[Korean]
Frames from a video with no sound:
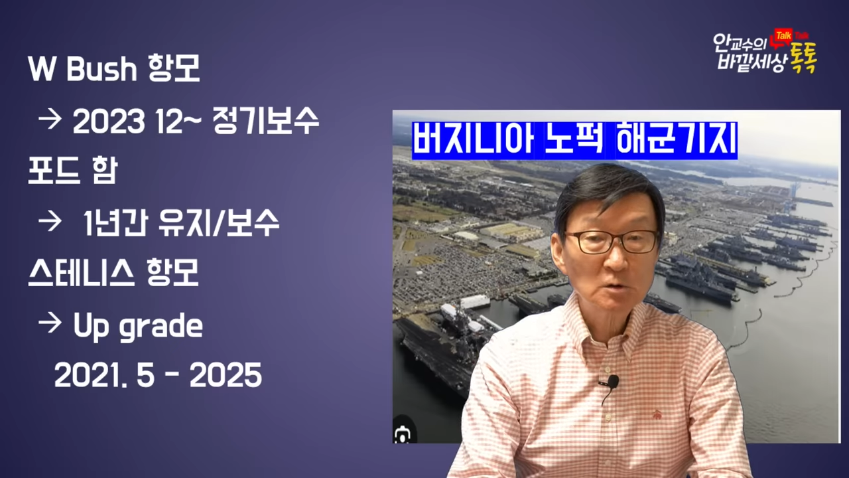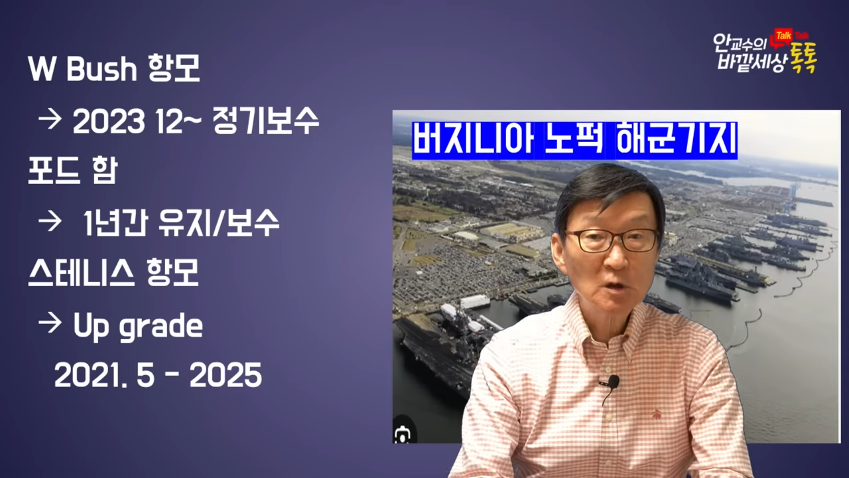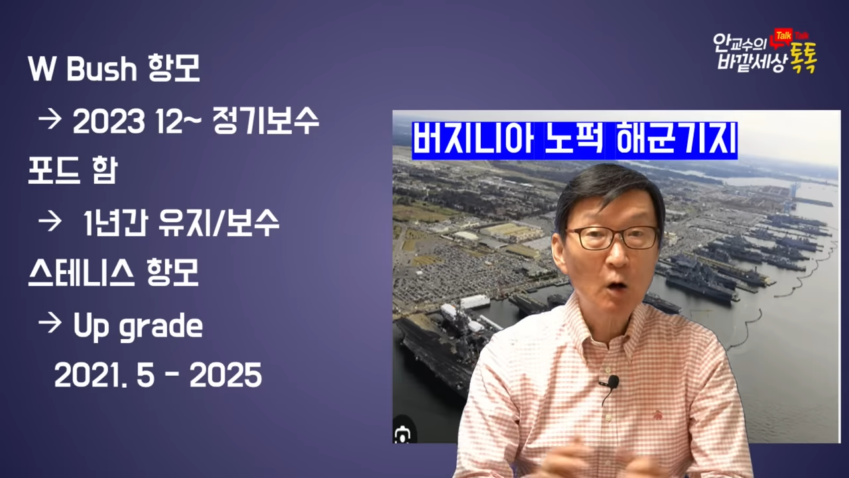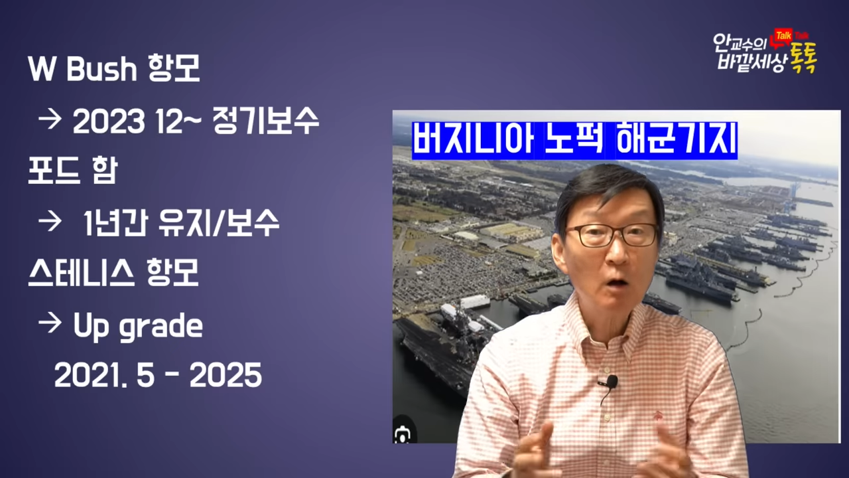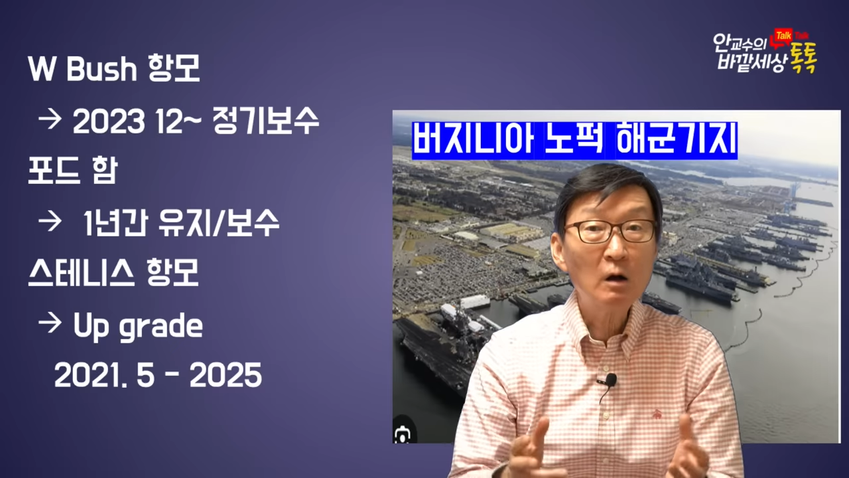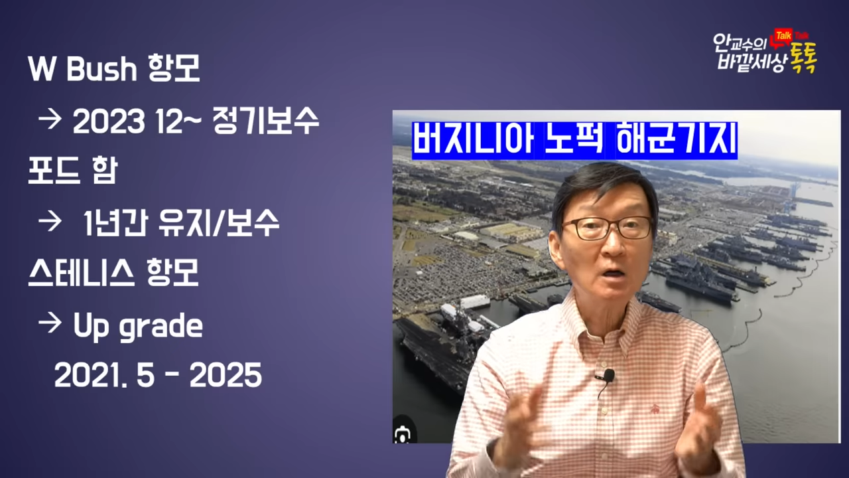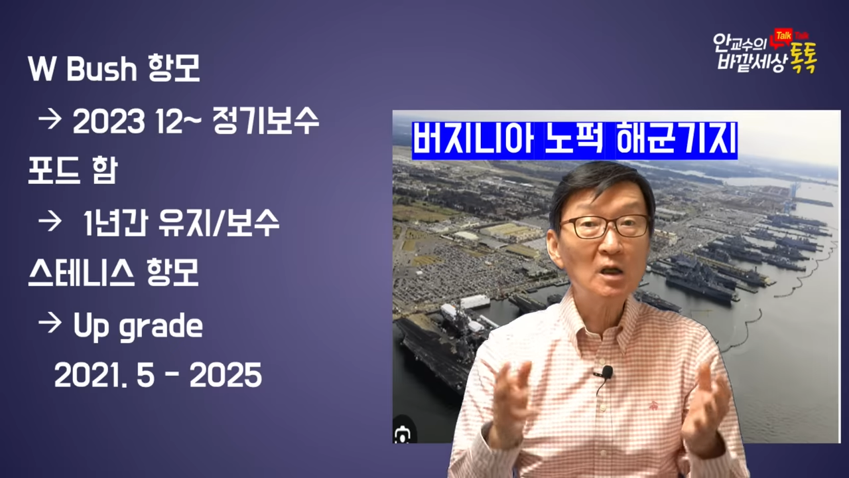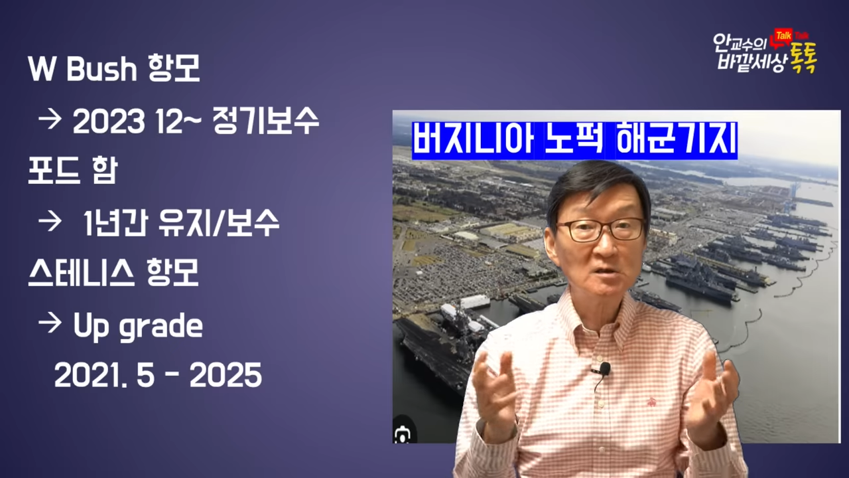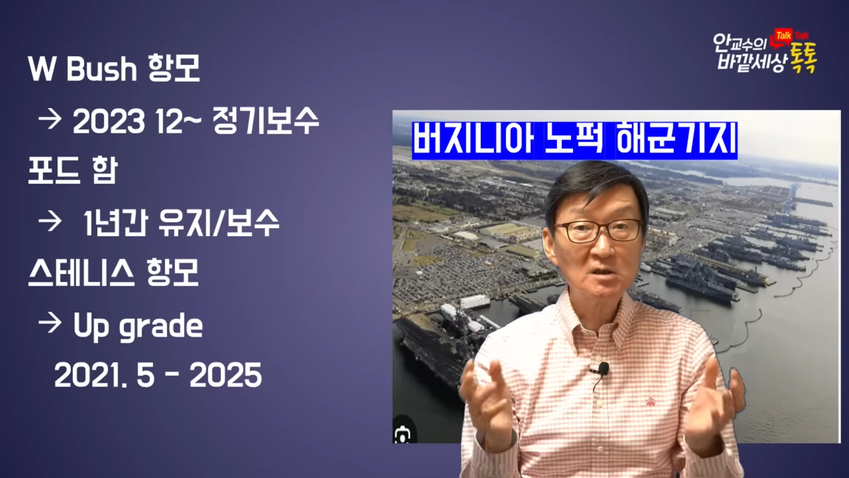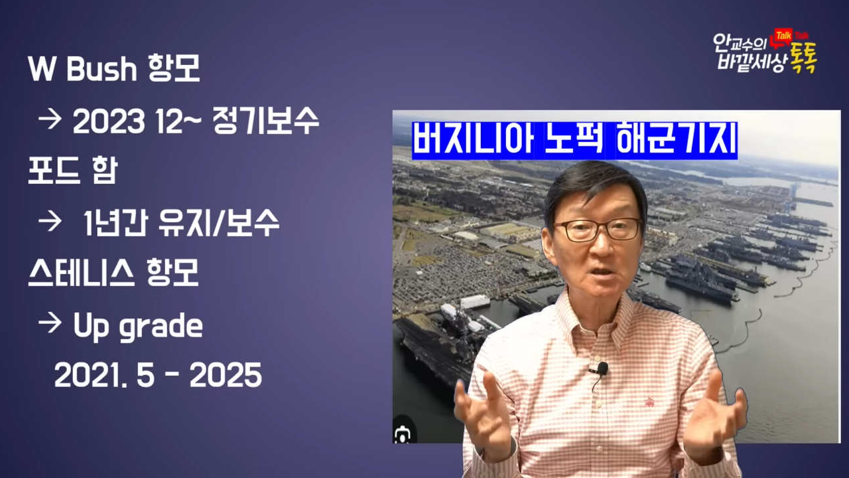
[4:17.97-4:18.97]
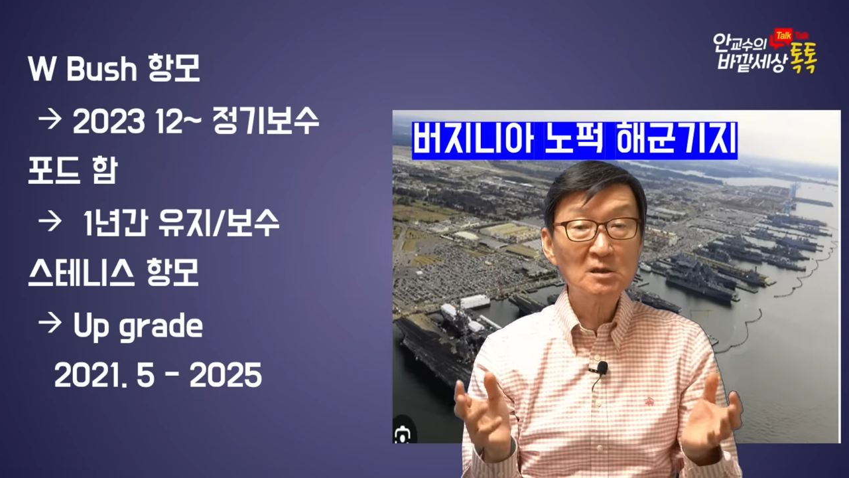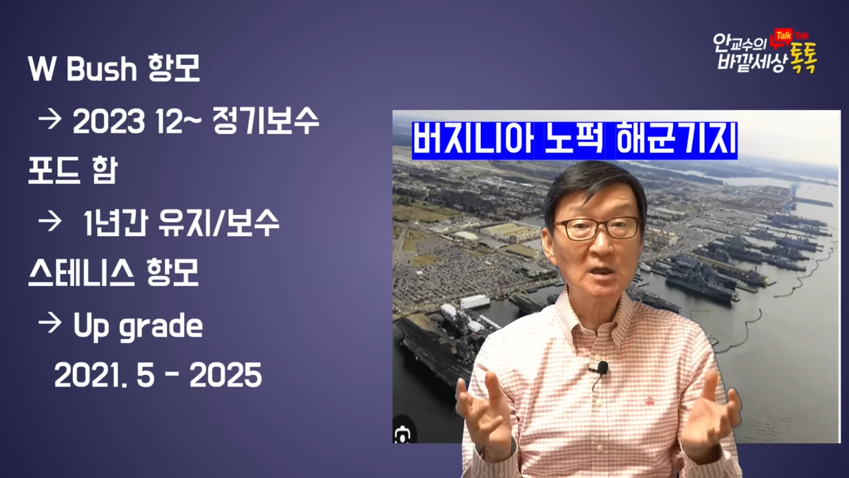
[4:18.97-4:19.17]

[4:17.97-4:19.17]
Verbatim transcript: 이제 업그레이드 시키는데